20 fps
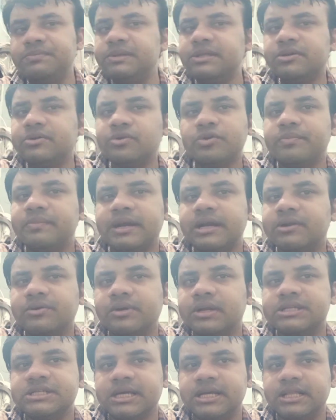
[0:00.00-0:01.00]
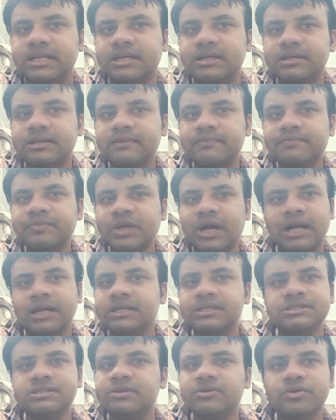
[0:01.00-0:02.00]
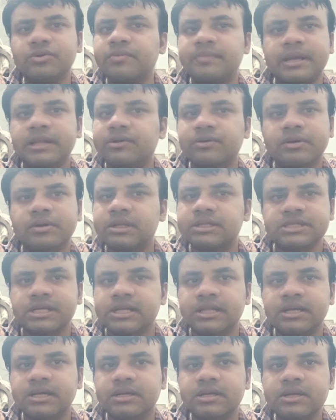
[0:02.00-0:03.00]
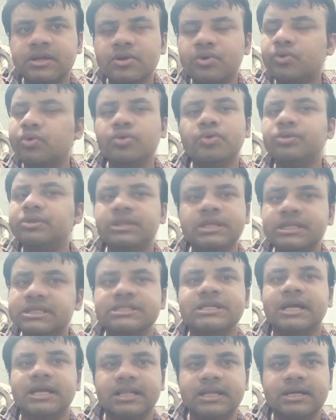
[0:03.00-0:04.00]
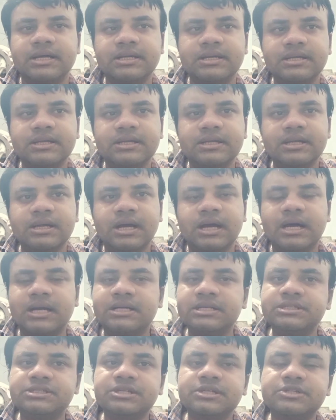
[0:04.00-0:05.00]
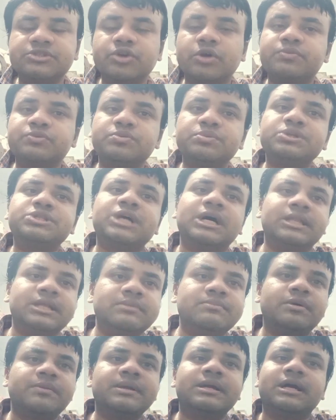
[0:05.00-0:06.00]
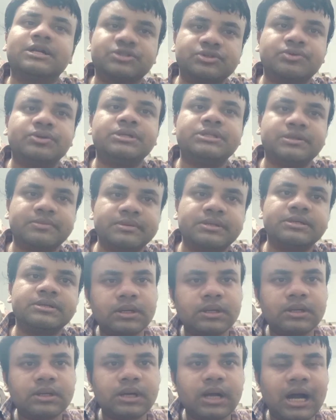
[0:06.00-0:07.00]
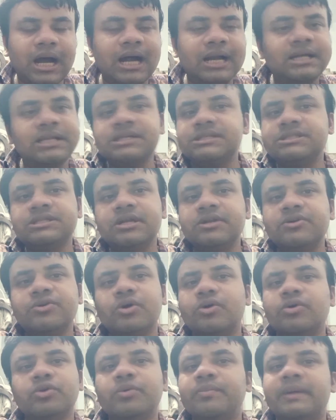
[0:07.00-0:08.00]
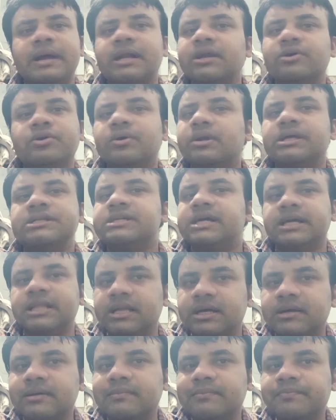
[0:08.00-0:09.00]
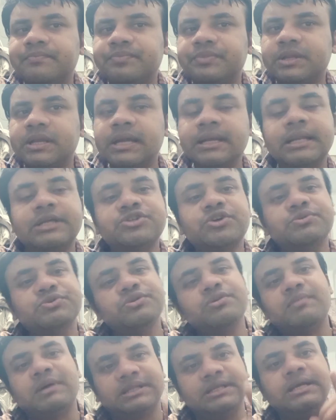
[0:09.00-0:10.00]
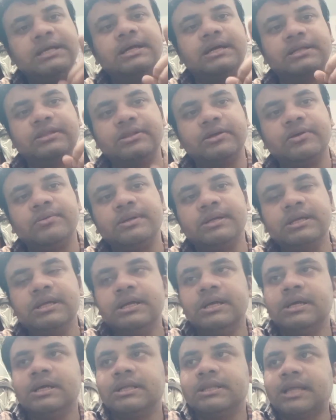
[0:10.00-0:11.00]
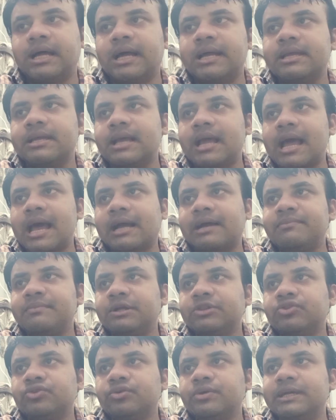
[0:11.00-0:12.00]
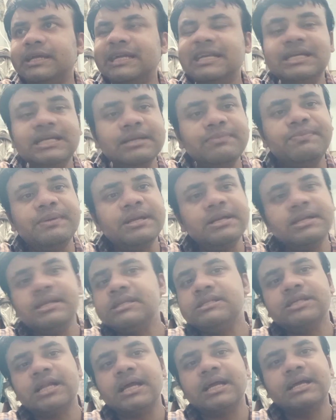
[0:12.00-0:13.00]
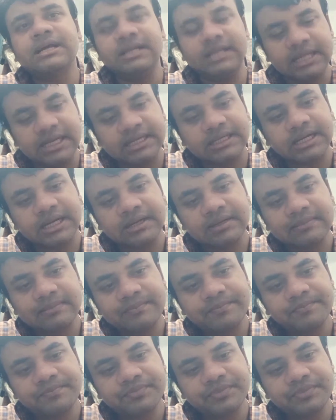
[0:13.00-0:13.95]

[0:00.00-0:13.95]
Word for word: শিল্পীদের কোনো ব্যান্ড করা যায় না আর্টিস্টদের কোনো ব্যান্ড করা যায় না কোনো দিন যায় না আর্টিস্টরা সবসময় স্বাধীনভাবেই কাজ করে যাবে হ্যাঁ। আর্টিস্টদের কখনো ব্যান্ড করা যায় না এটা সবসময় মাথায় রাখতে হবে তাই একমাত্র ইন্ডিপেন্ডেন্ট যারা ক্রিয়েটার